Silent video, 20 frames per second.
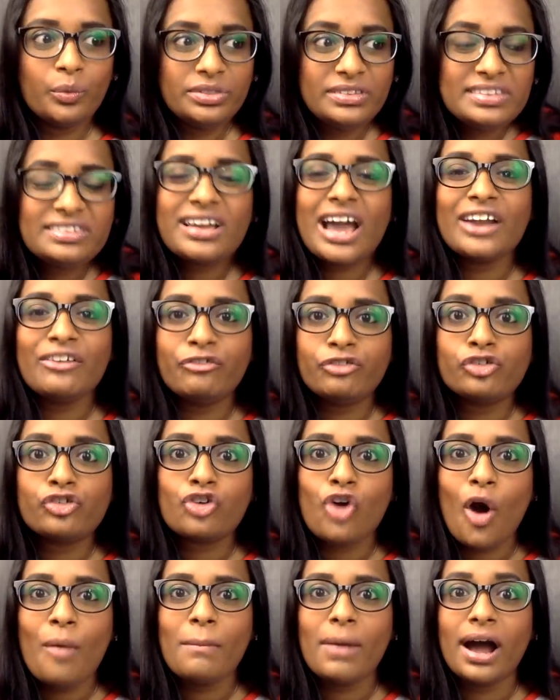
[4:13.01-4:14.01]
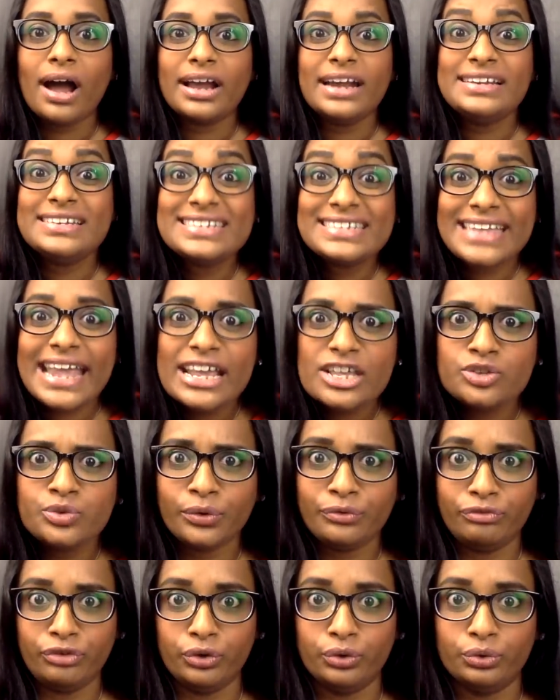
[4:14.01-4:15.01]
திஸ் கைண்ட் ஆஃப் ட்ராமா இட்ஸ் ஸ்டேஸ்
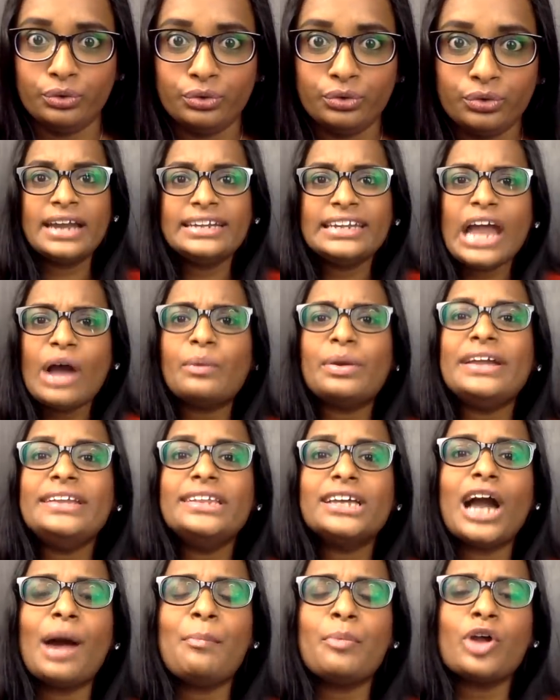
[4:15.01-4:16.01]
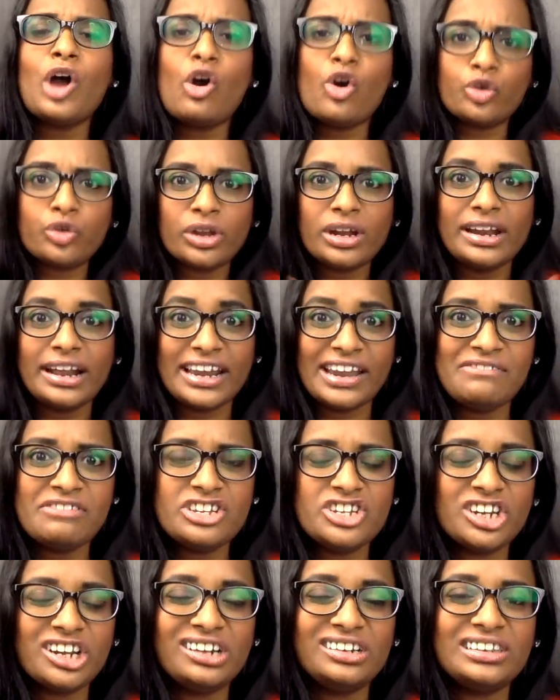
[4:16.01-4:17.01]
வித் யூ நான் இதுக்கப்புறம் அவங்க சொன்ன நிறைய
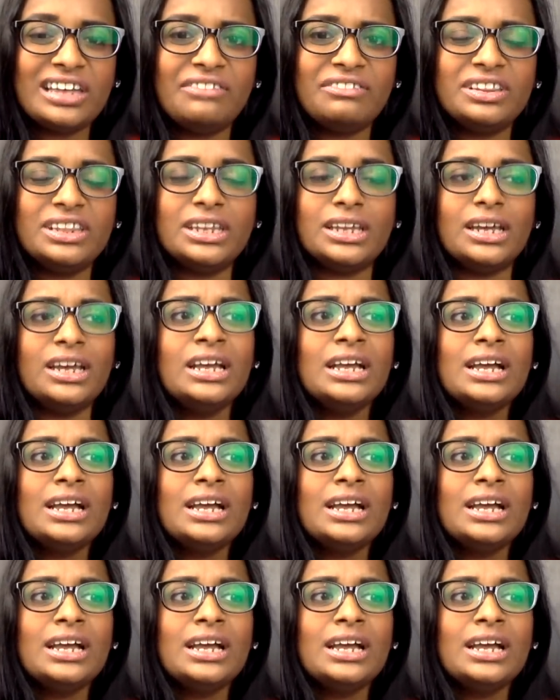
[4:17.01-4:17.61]
விஷயங்கள் தான் வந்து